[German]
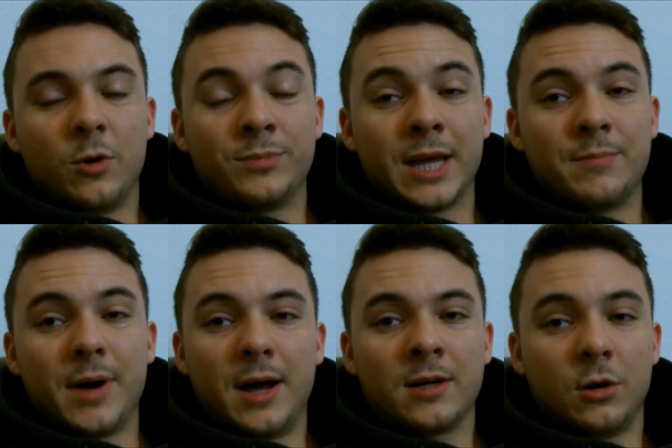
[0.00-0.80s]
um deinen
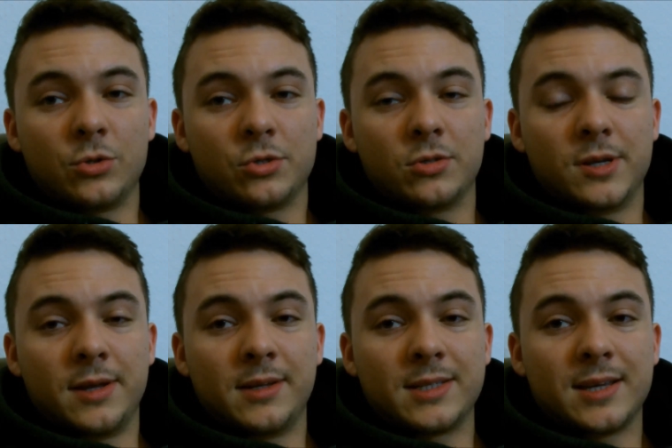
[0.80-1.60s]
Magen
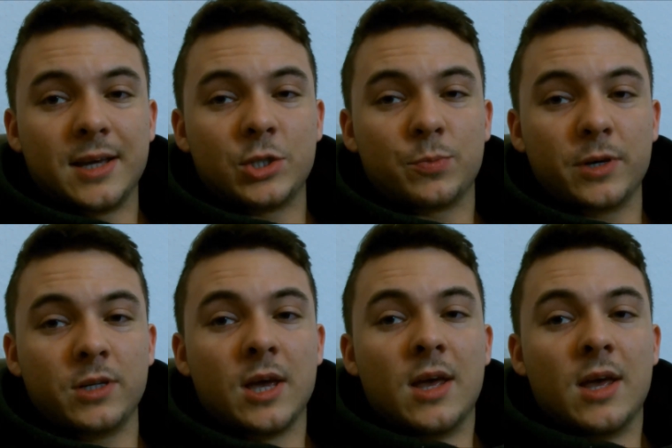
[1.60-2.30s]
auszudehnen. Das heißt, sprich,